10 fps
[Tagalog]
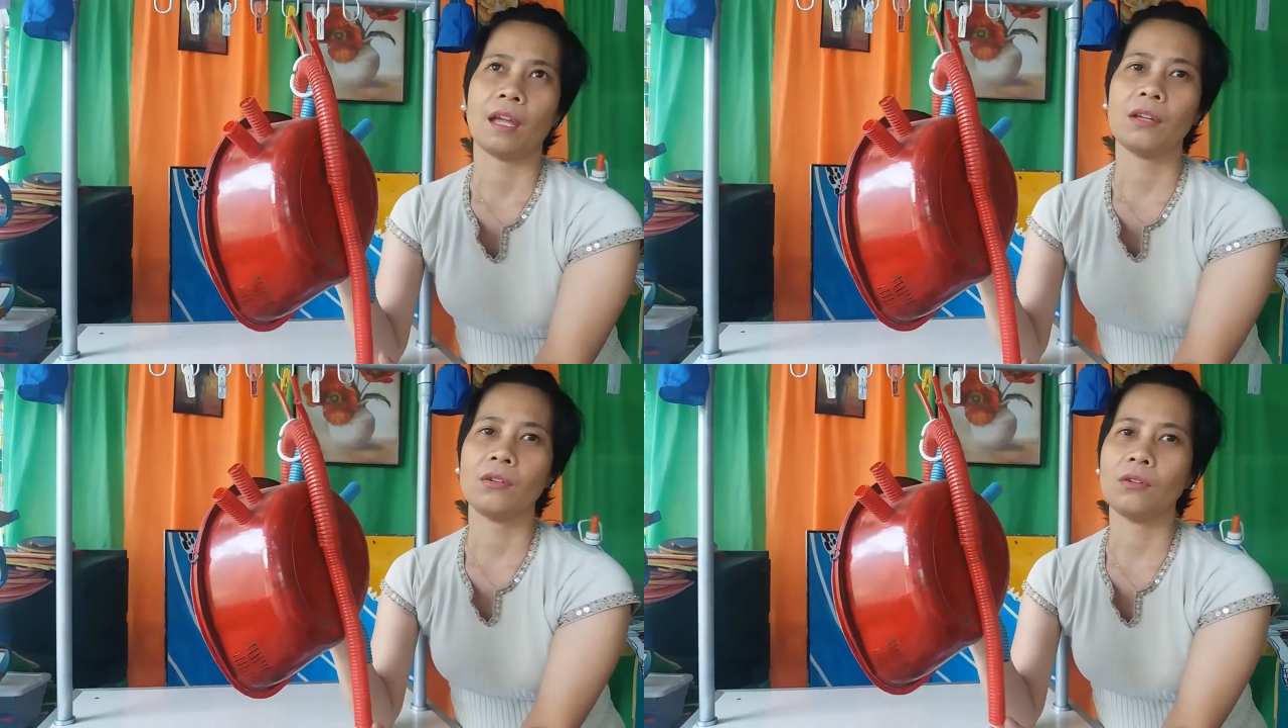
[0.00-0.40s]

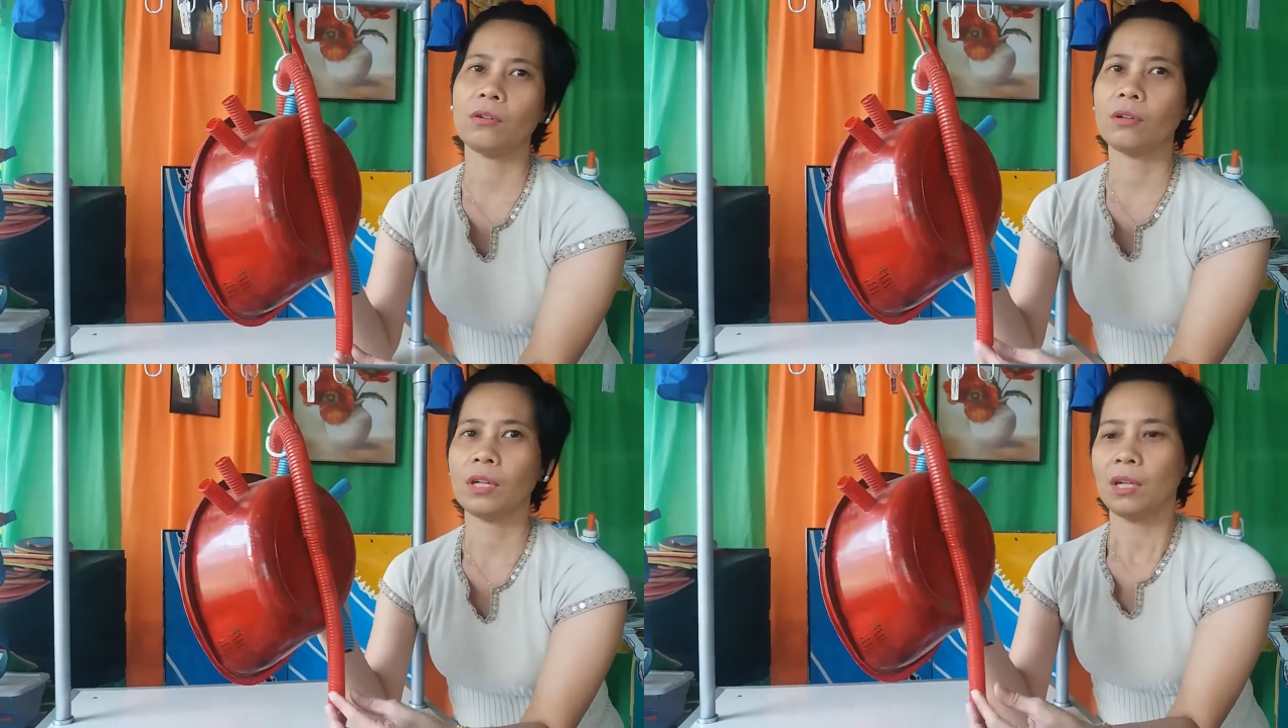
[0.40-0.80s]

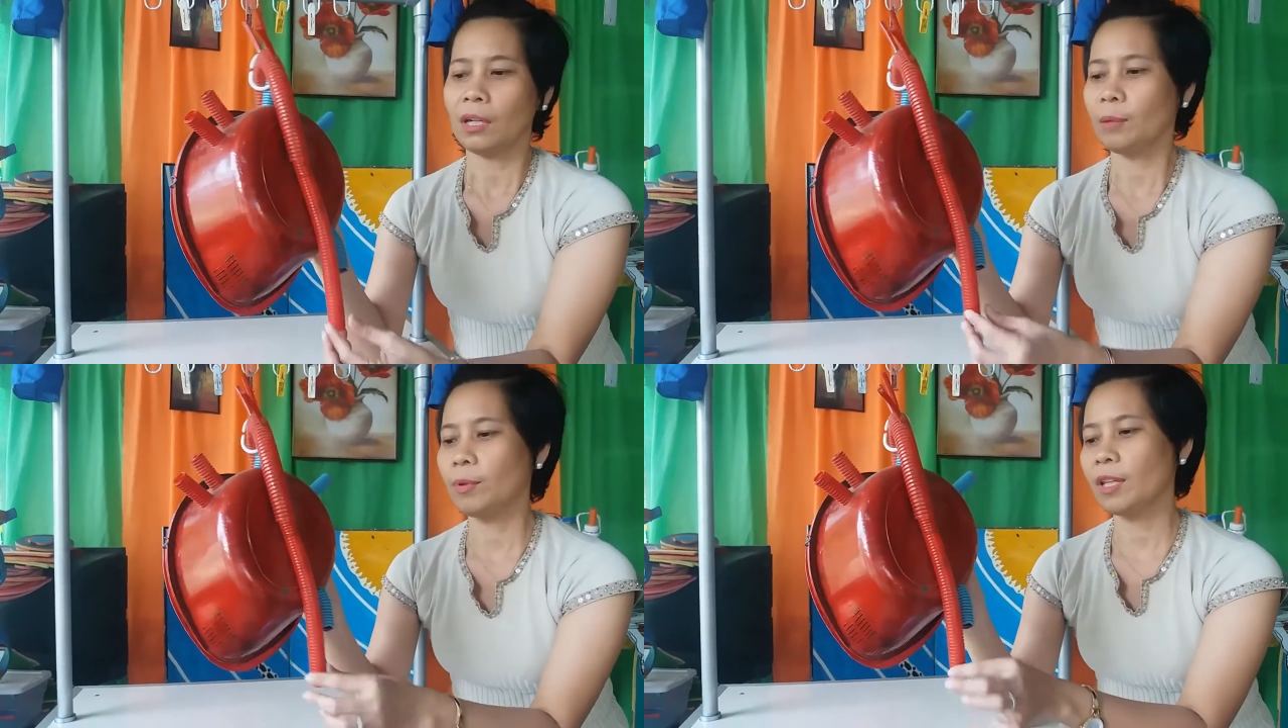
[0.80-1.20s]
Yung
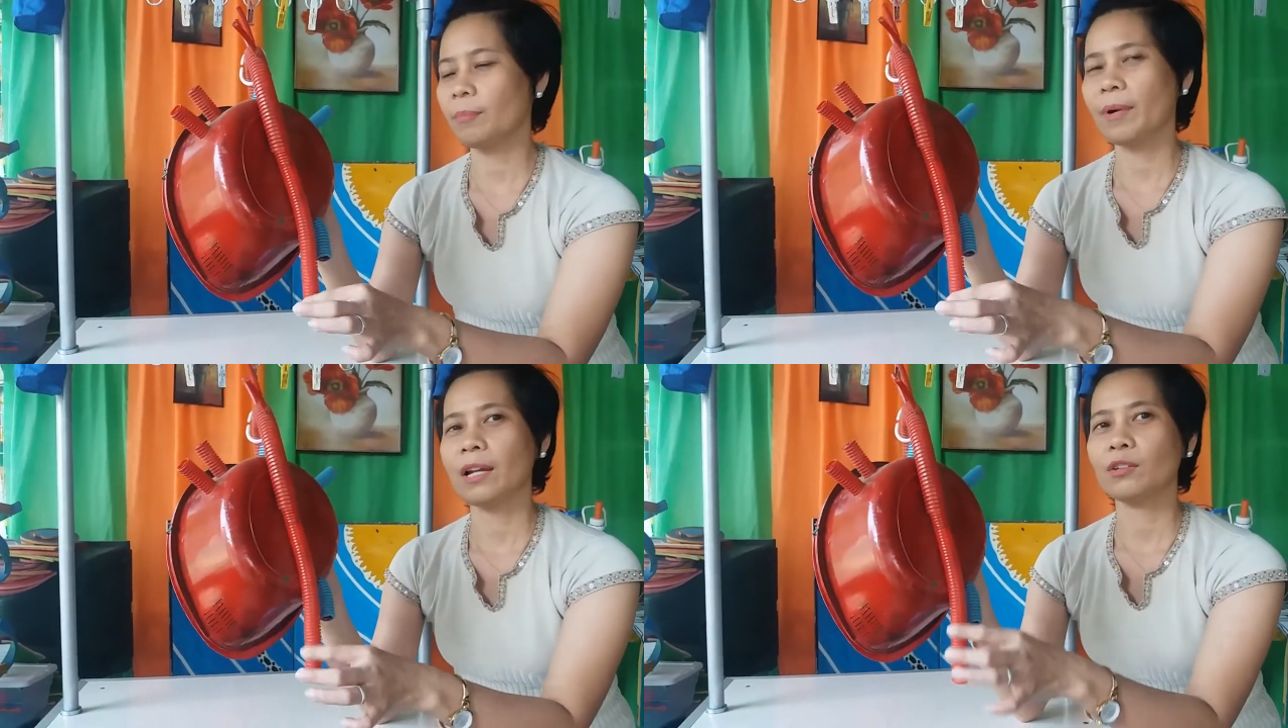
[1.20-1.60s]

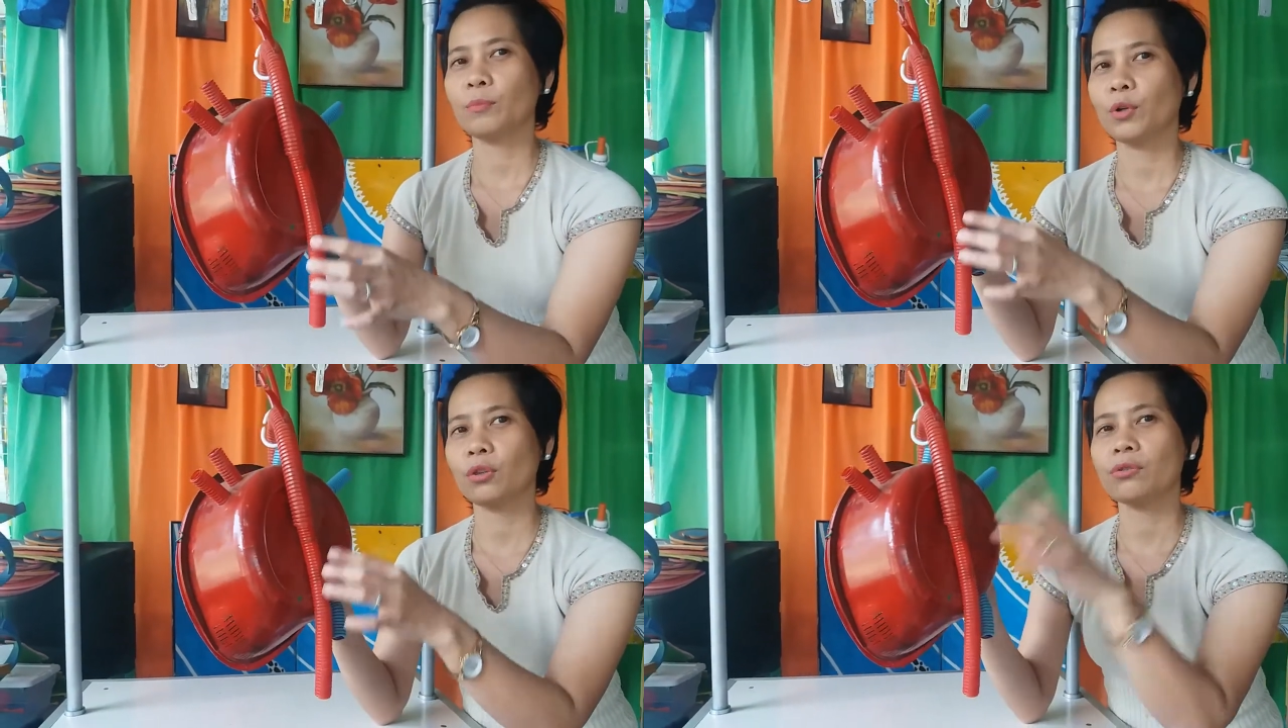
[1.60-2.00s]
ibinabalot
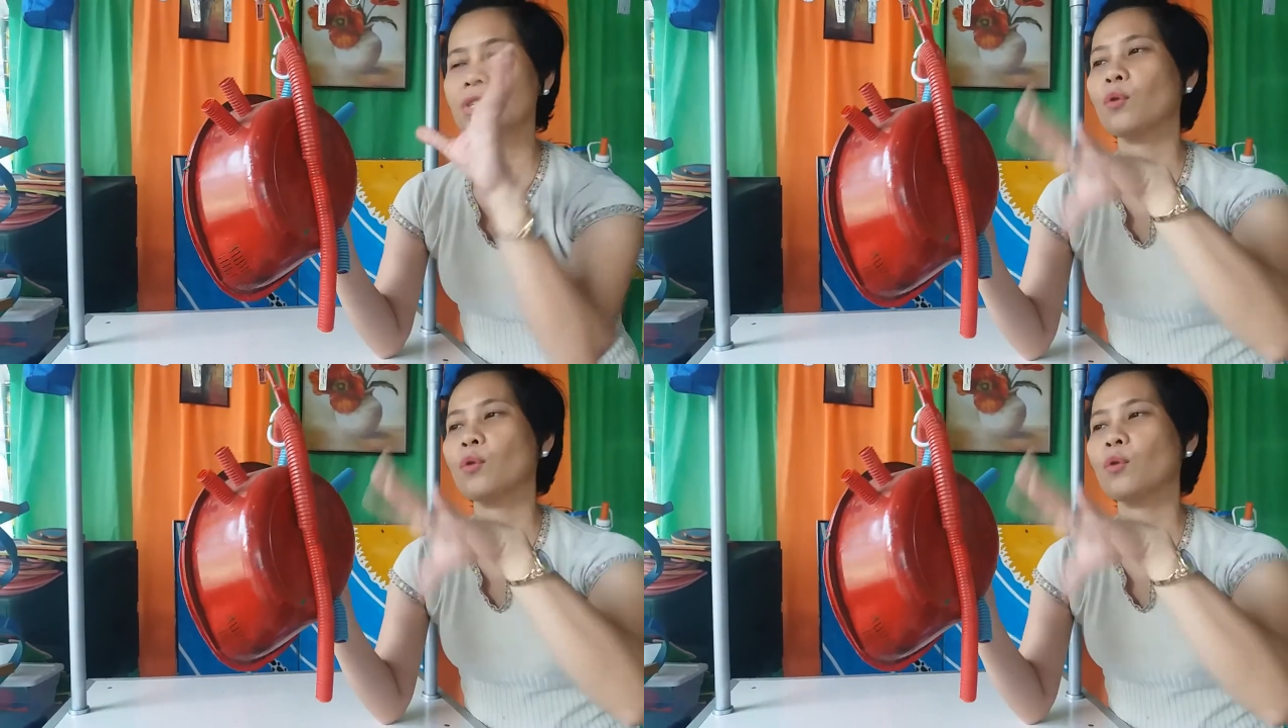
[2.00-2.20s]
po ito sa